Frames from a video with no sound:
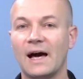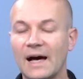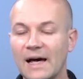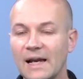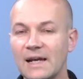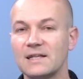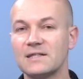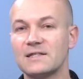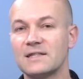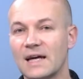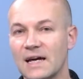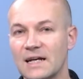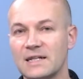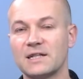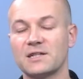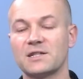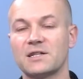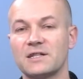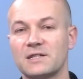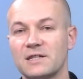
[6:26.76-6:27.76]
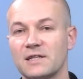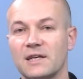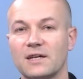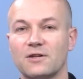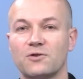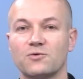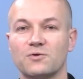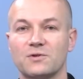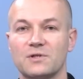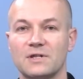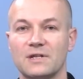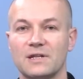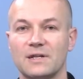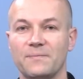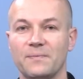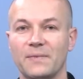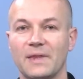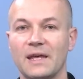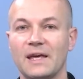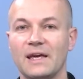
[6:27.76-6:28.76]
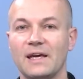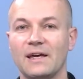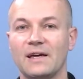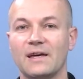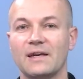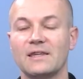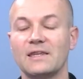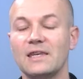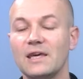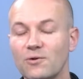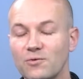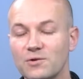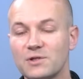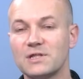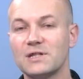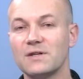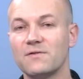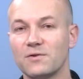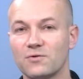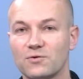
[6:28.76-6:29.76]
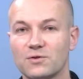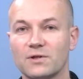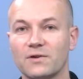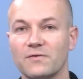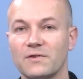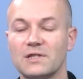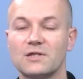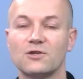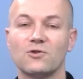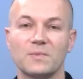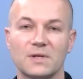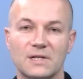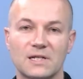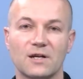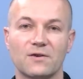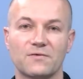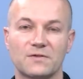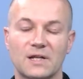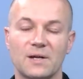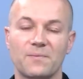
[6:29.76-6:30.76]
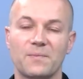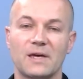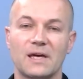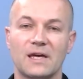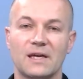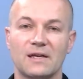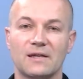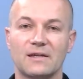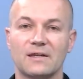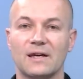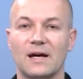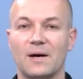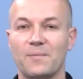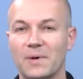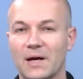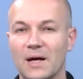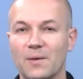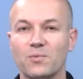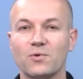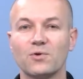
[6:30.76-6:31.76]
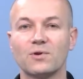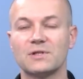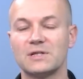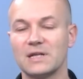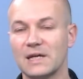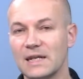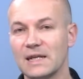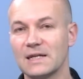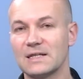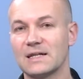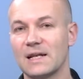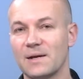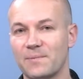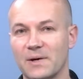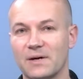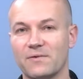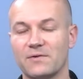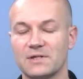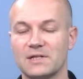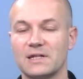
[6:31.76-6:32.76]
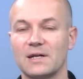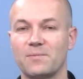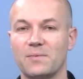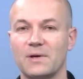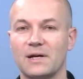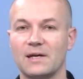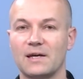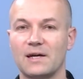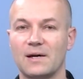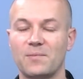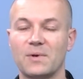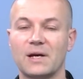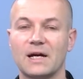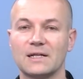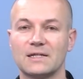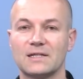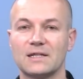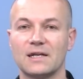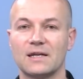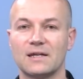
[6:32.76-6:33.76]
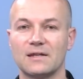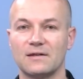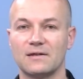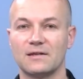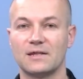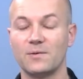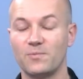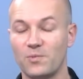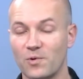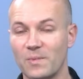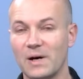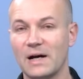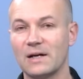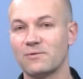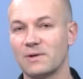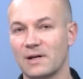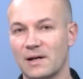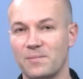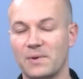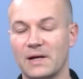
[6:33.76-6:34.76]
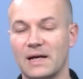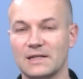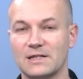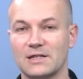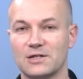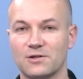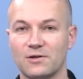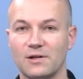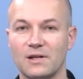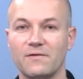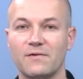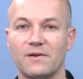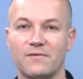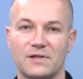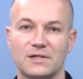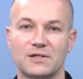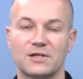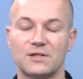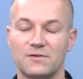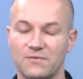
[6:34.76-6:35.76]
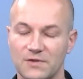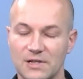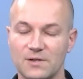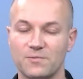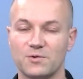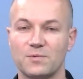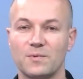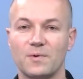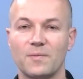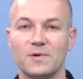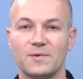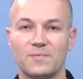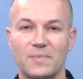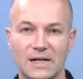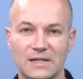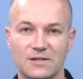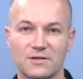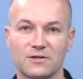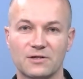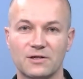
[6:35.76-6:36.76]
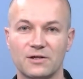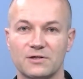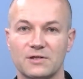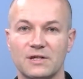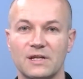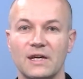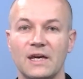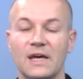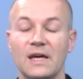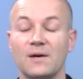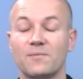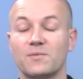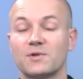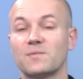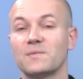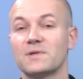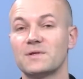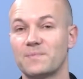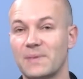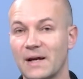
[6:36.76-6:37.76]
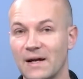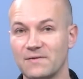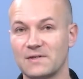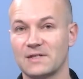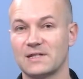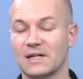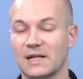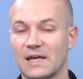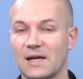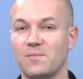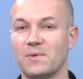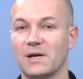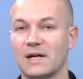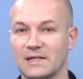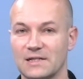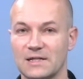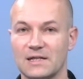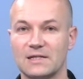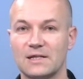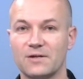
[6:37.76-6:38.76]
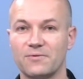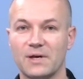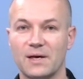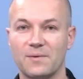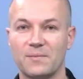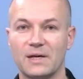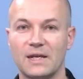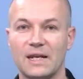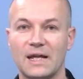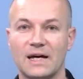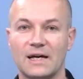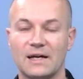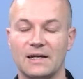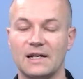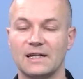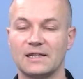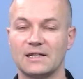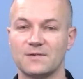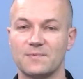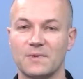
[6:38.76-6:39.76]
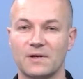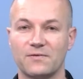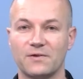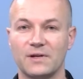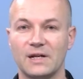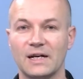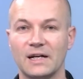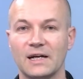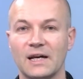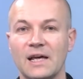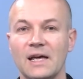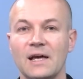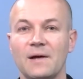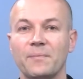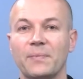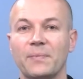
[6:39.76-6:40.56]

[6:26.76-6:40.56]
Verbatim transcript: ale zdarza się, że niektórzy Nieuczciwi użytkownicy umieszczają w sklepie e, APK Piór czy innych sklepach właśnie e, aplikacje typu malware, aplikacje szkodliwe, więc rzeczywiście musimy być bardzo ostrożni. Musimy sprawdzać, jakie aplikacje instalujemy na, na tych smartfonach.